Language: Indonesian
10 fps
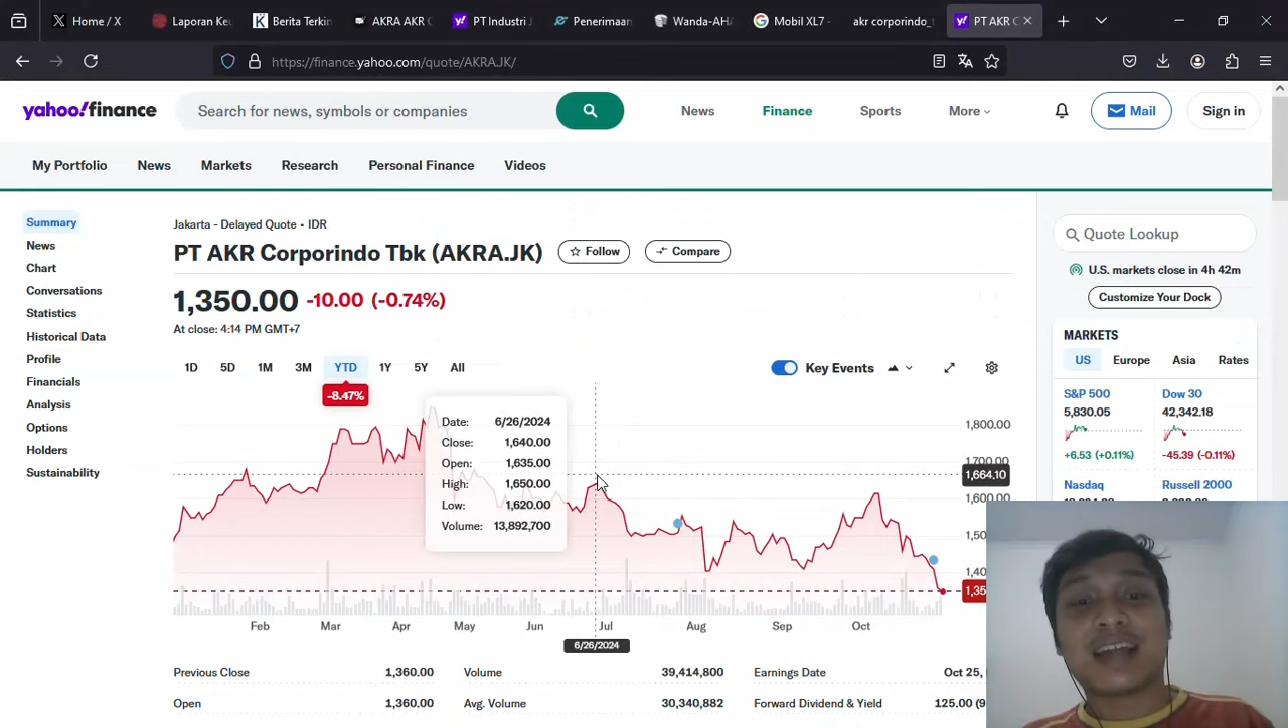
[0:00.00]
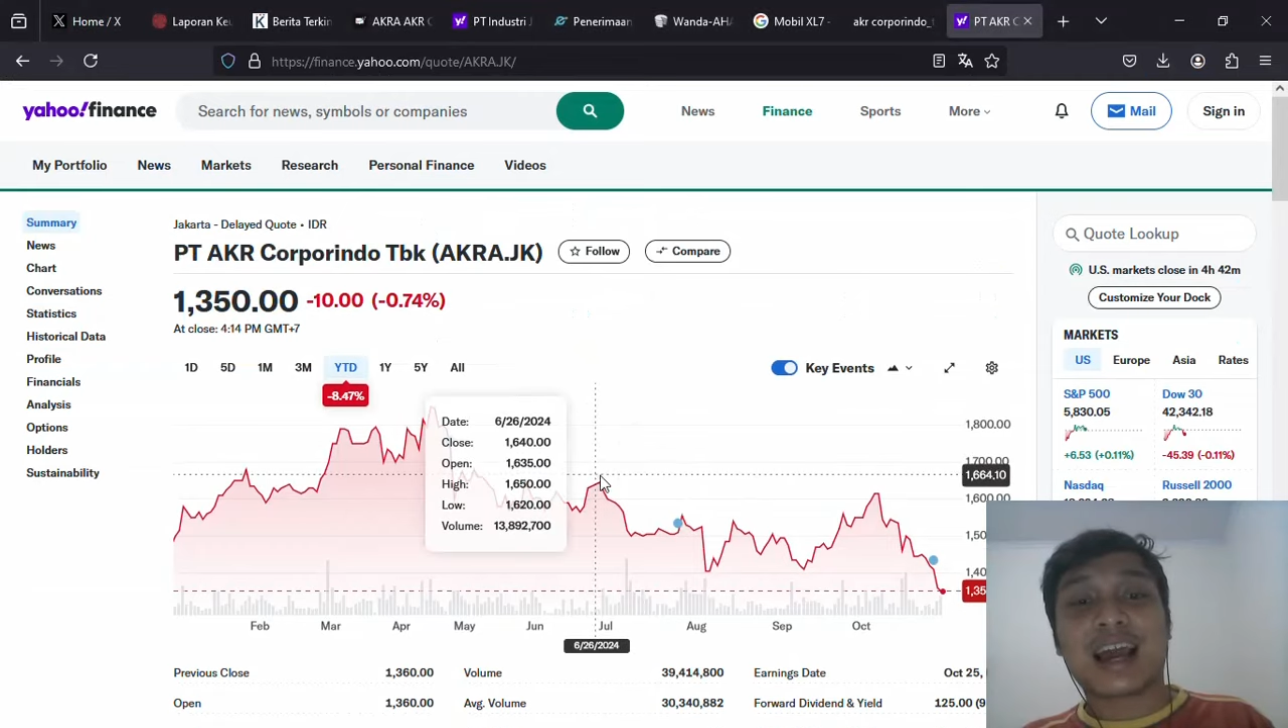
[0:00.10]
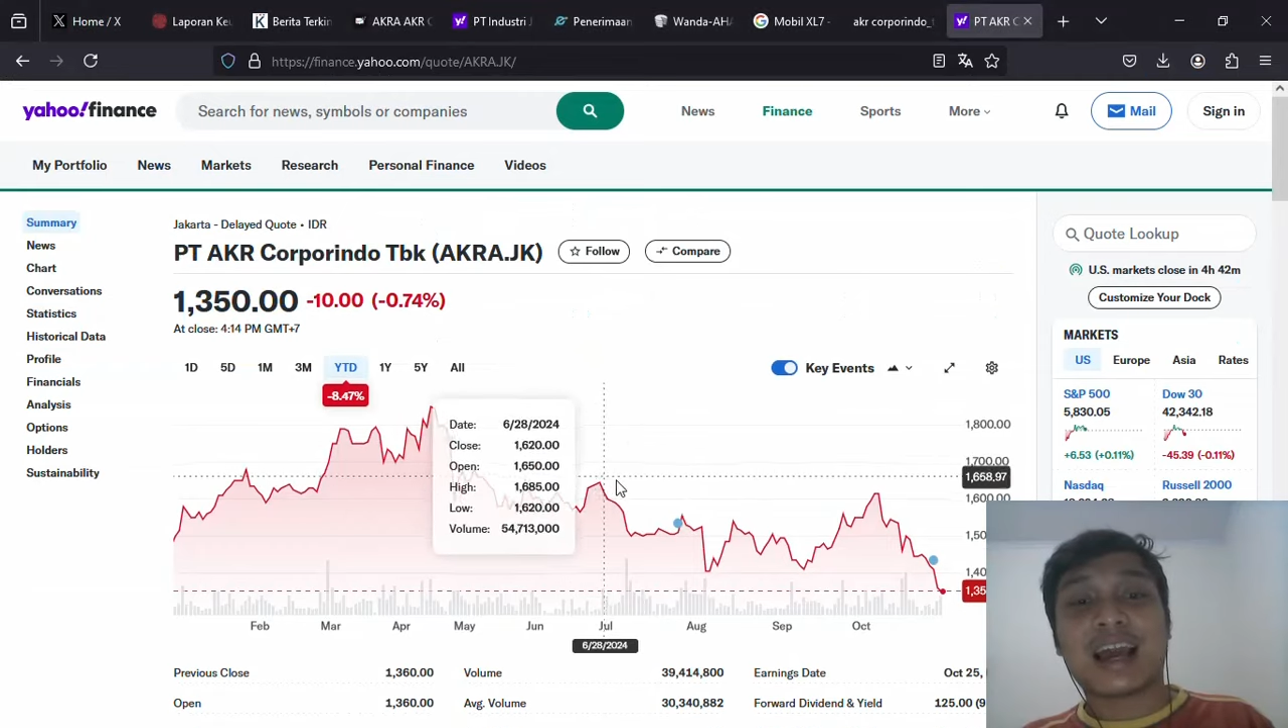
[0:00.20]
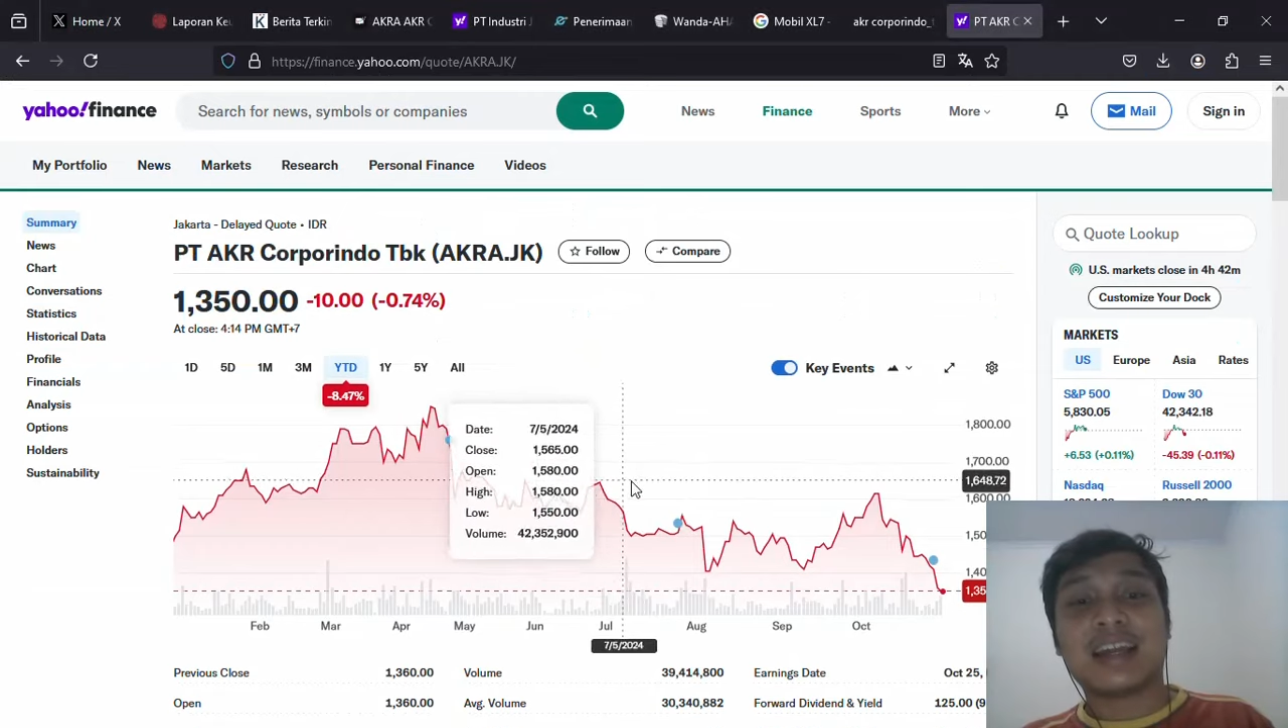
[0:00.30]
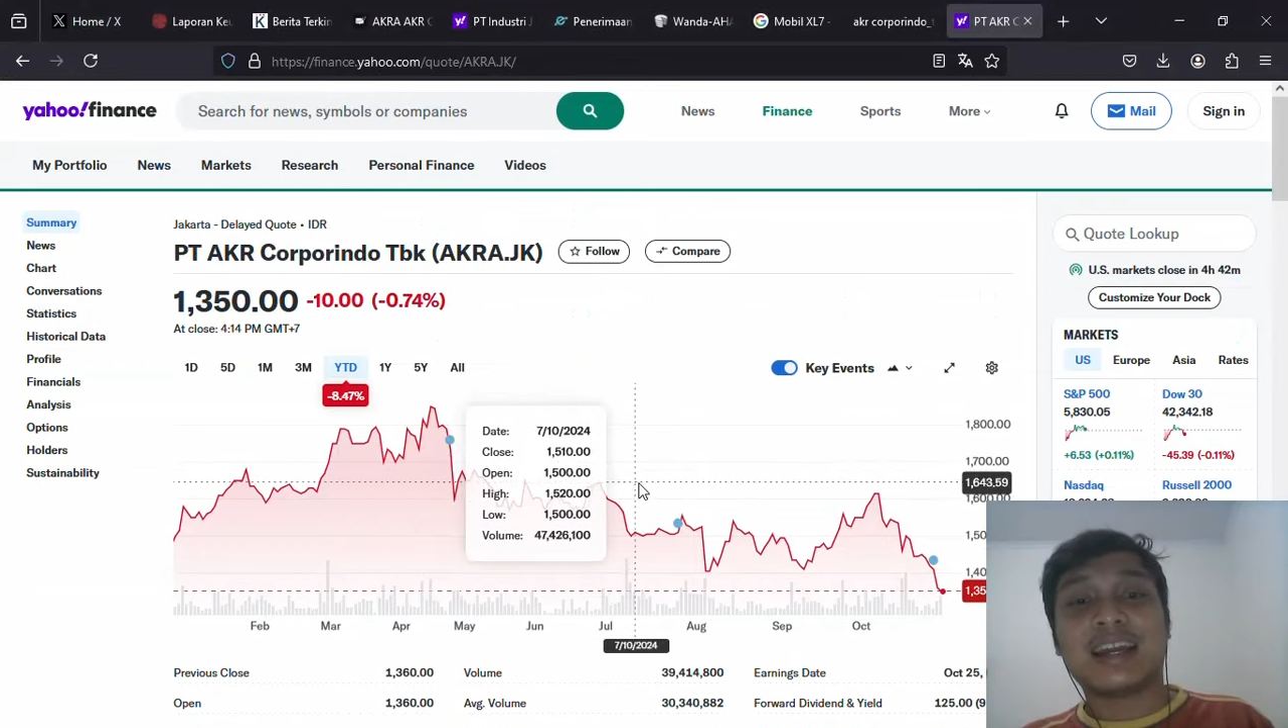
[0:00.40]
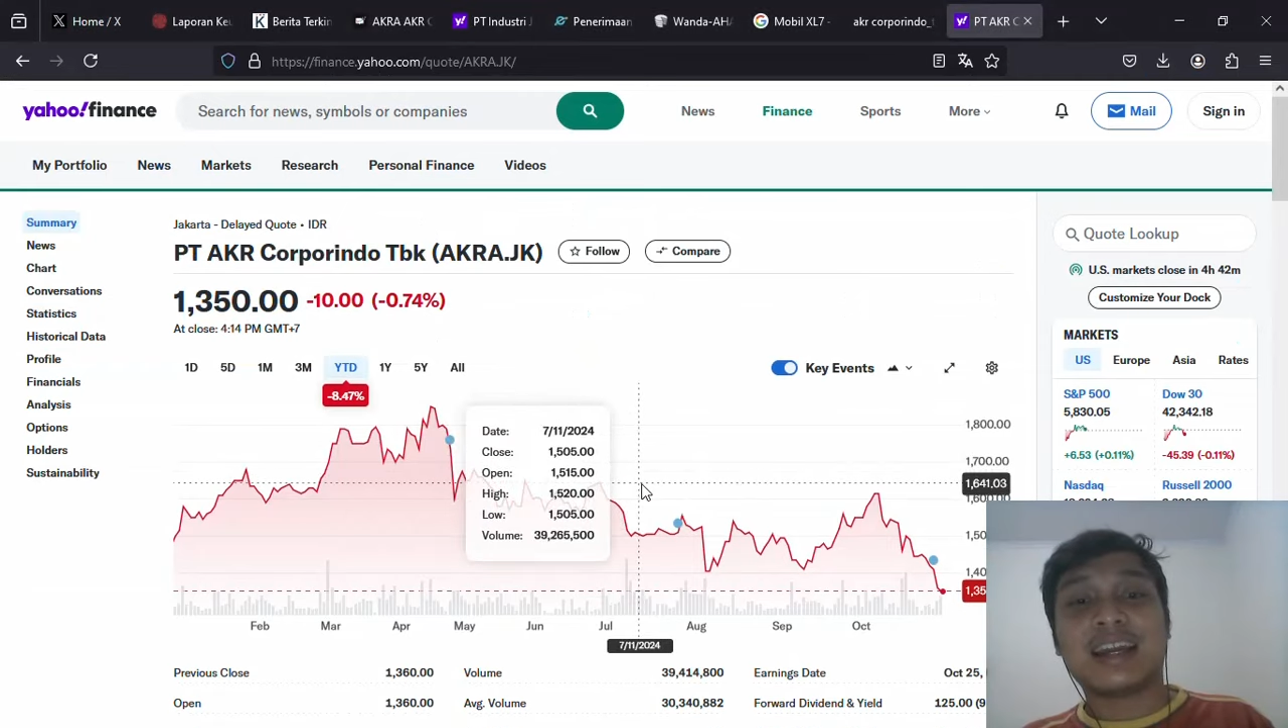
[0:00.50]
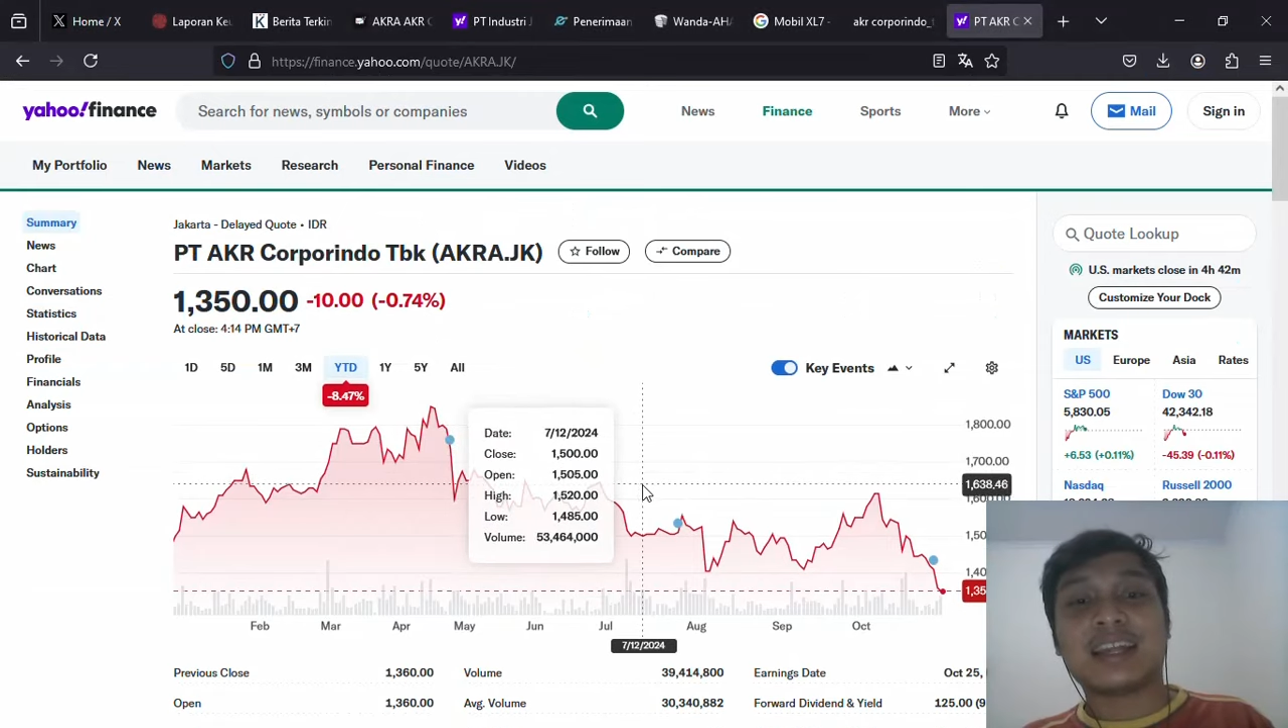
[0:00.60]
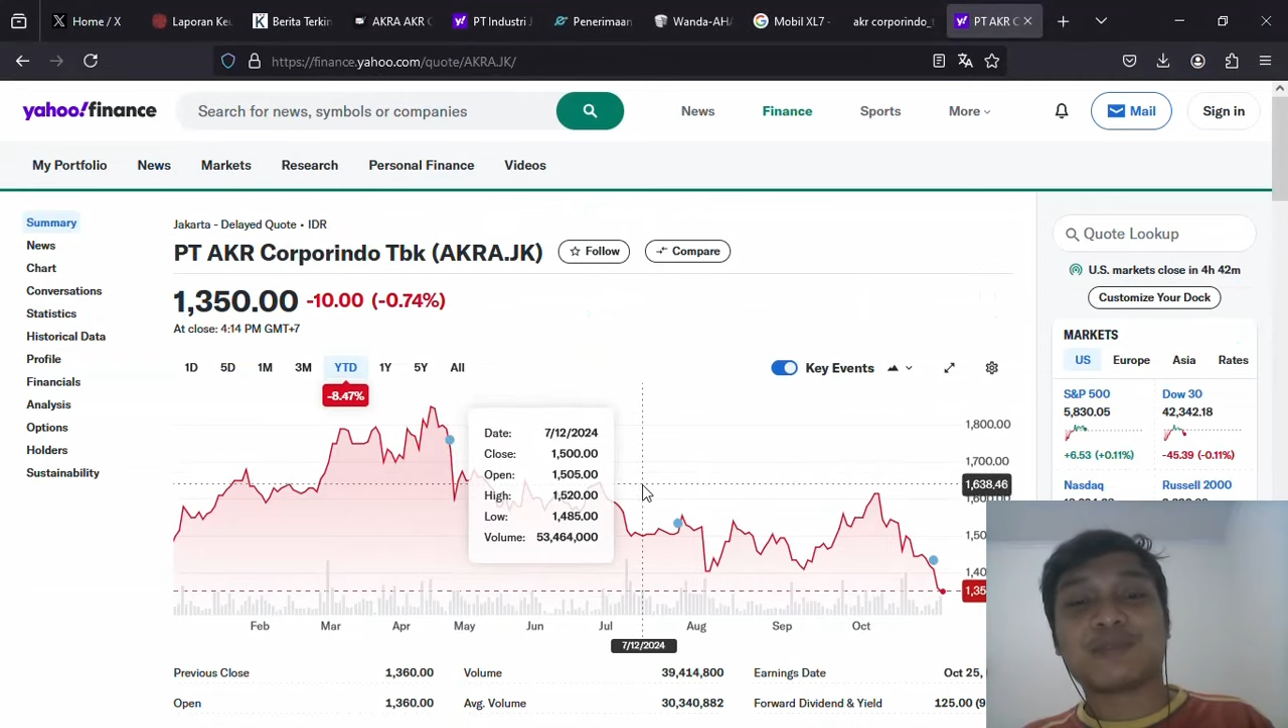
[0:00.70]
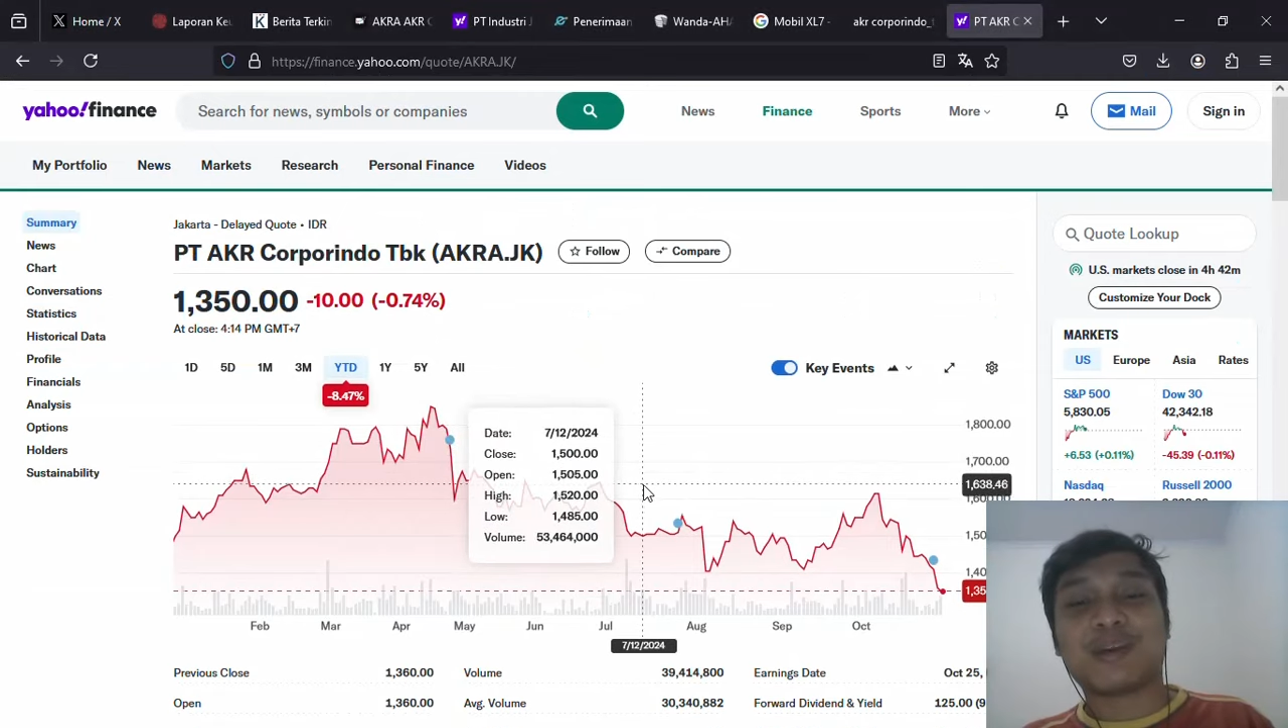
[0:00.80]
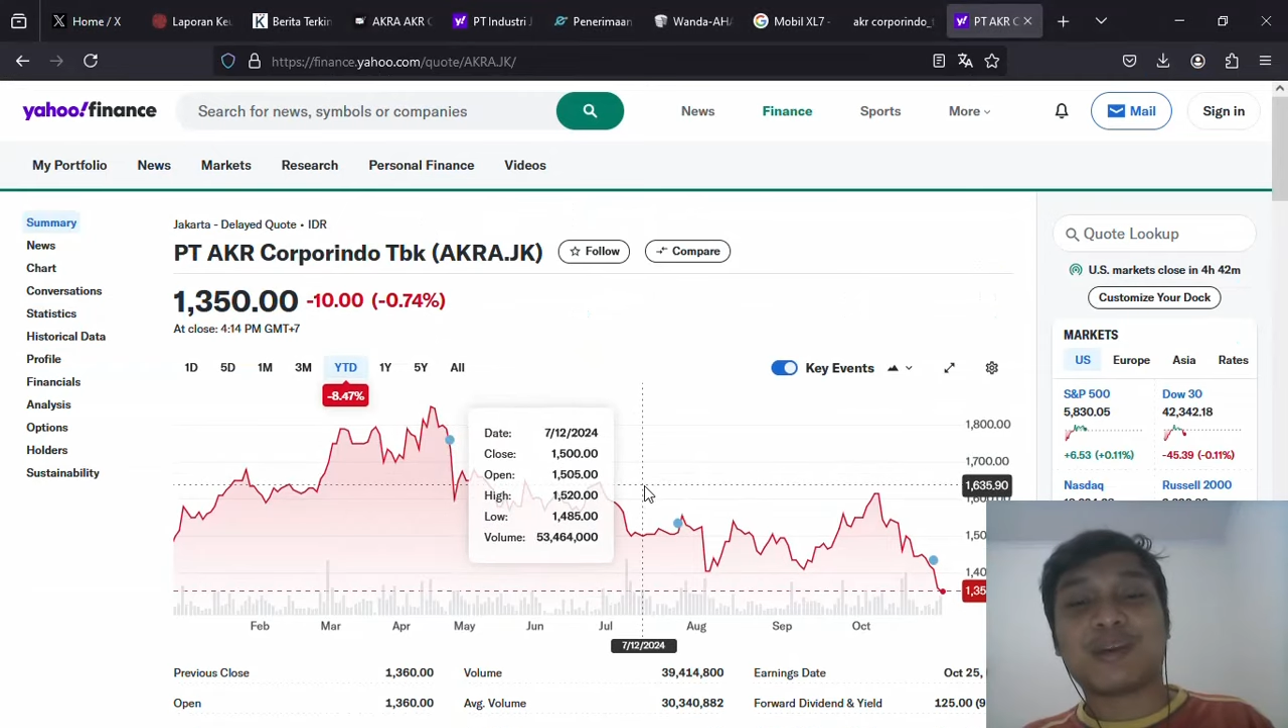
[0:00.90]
Nah, ini nih guys,